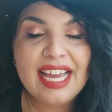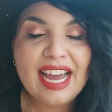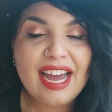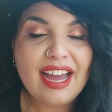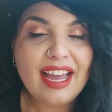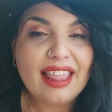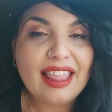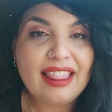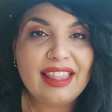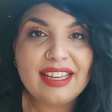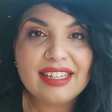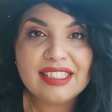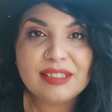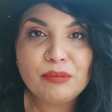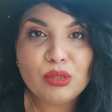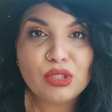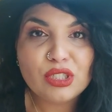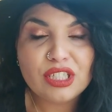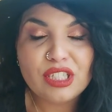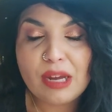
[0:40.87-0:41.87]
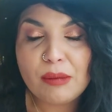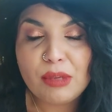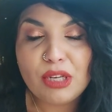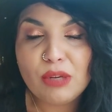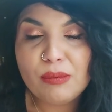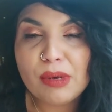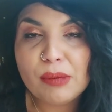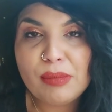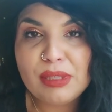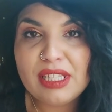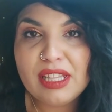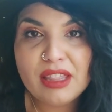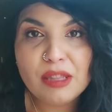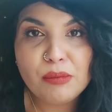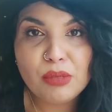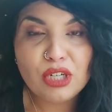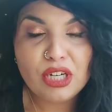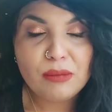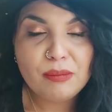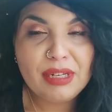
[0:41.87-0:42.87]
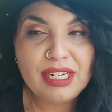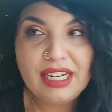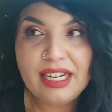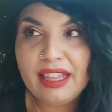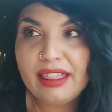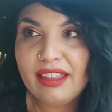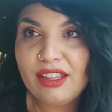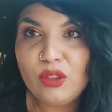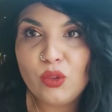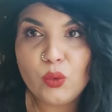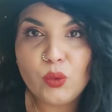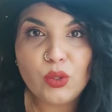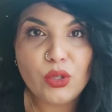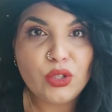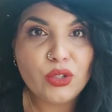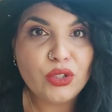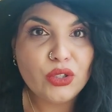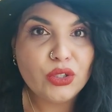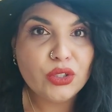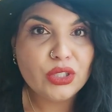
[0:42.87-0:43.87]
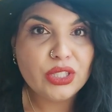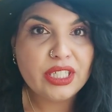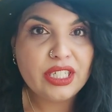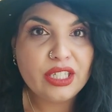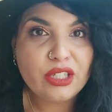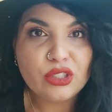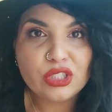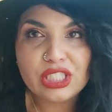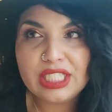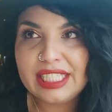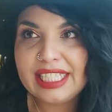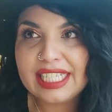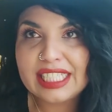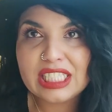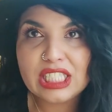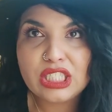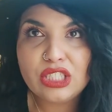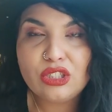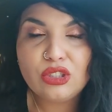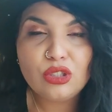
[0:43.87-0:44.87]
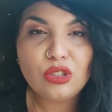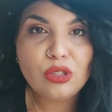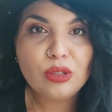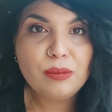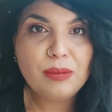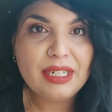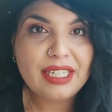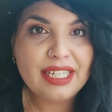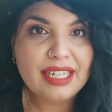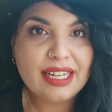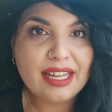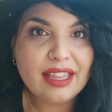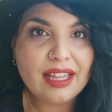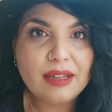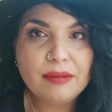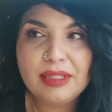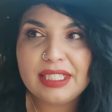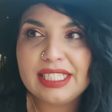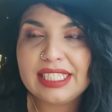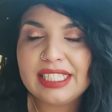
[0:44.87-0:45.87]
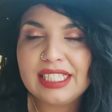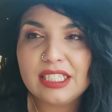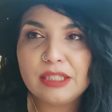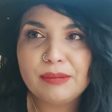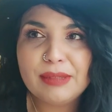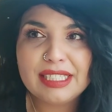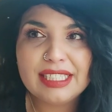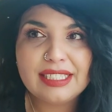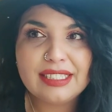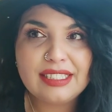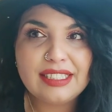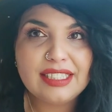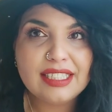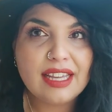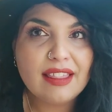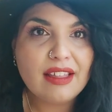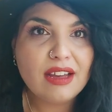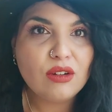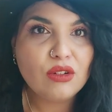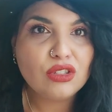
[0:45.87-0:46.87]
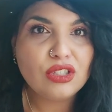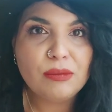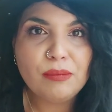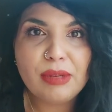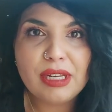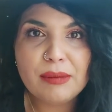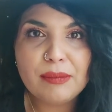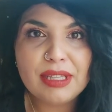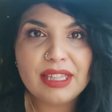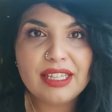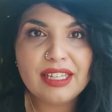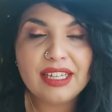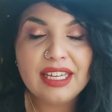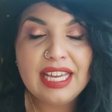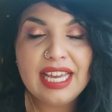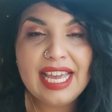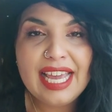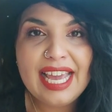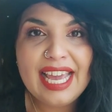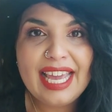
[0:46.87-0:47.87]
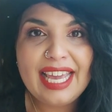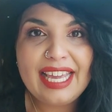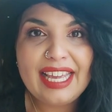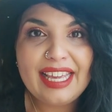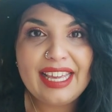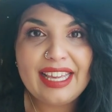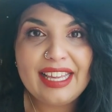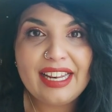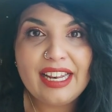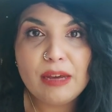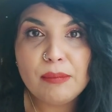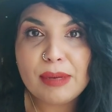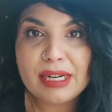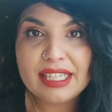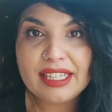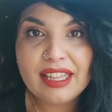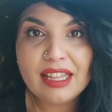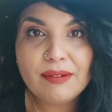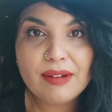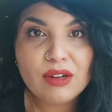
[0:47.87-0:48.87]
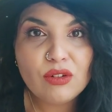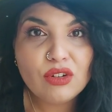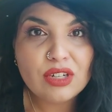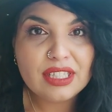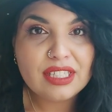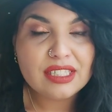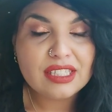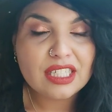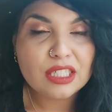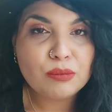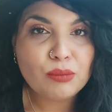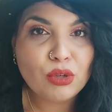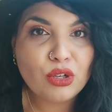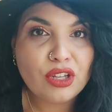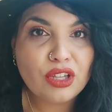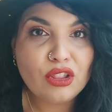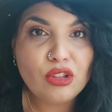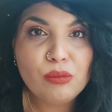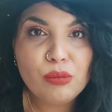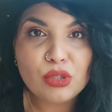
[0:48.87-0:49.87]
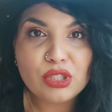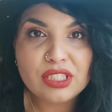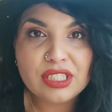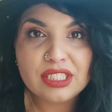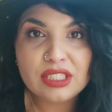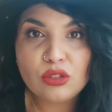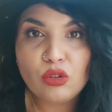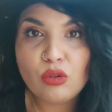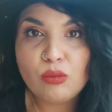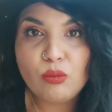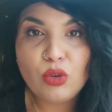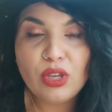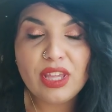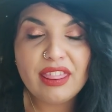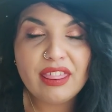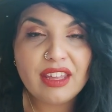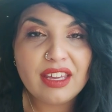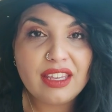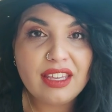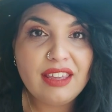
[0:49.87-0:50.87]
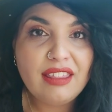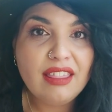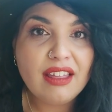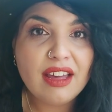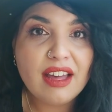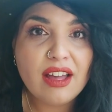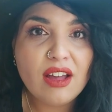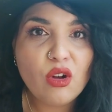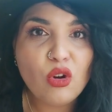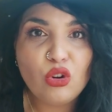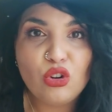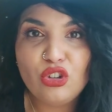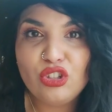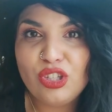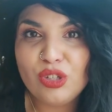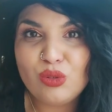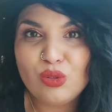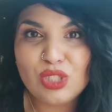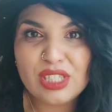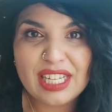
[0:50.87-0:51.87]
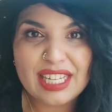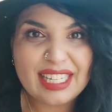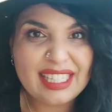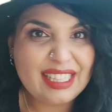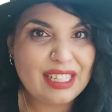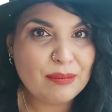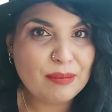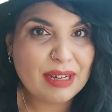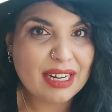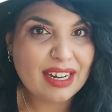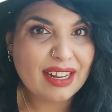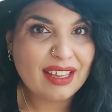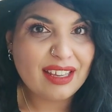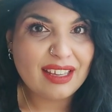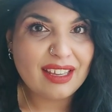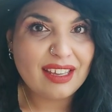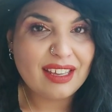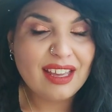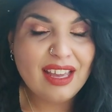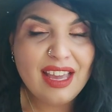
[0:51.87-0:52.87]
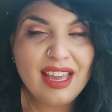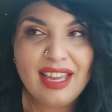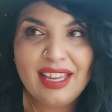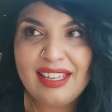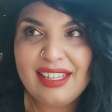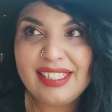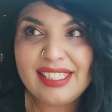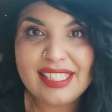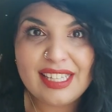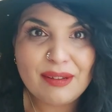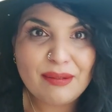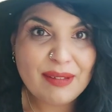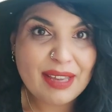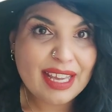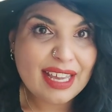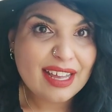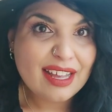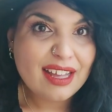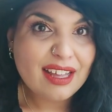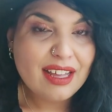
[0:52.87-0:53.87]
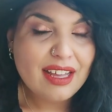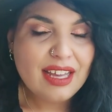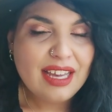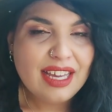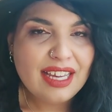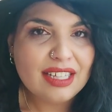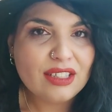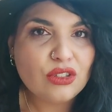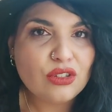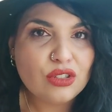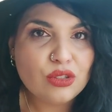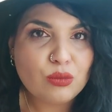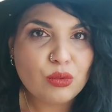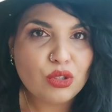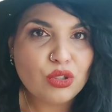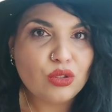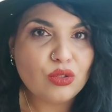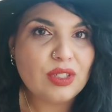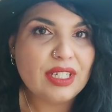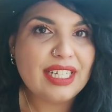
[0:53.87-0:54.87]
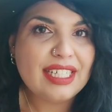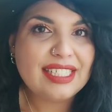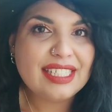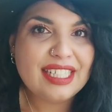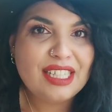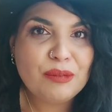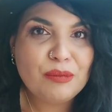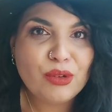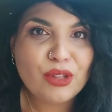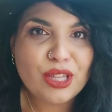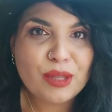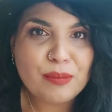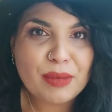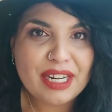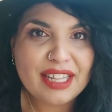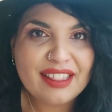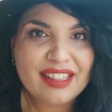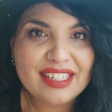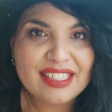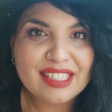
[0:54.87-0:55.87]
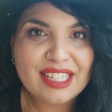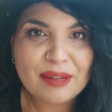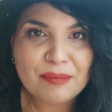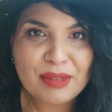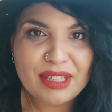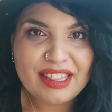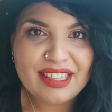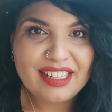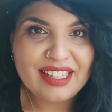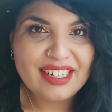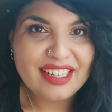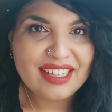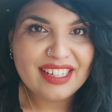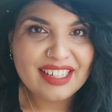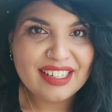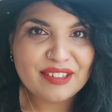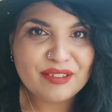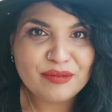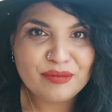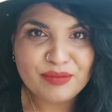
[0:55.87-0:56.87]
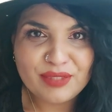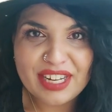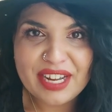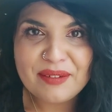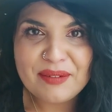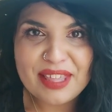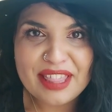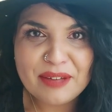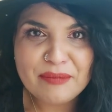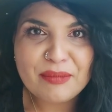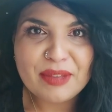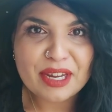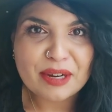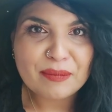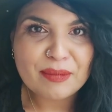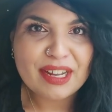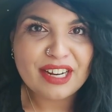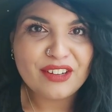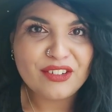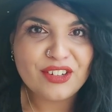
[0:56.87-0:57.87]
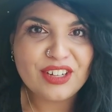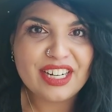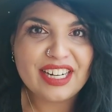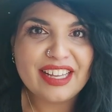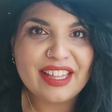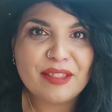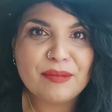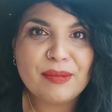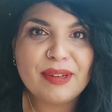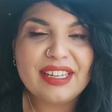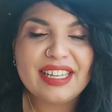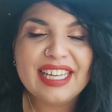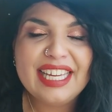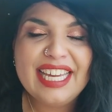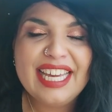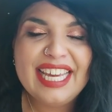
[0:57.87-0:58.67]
Hay días pues que a mí no me apetece ponerme ni el cinturón, ni cositas crop, ni nada. Te sientes más hinchada o simplemente eh, la parte de abajo que te estás poniendo pues es o muy ceñida o no te gusta que te marque y se vea. Entonces bueno, ese tipo de prendas también tienen cabida en mi armario, creedme.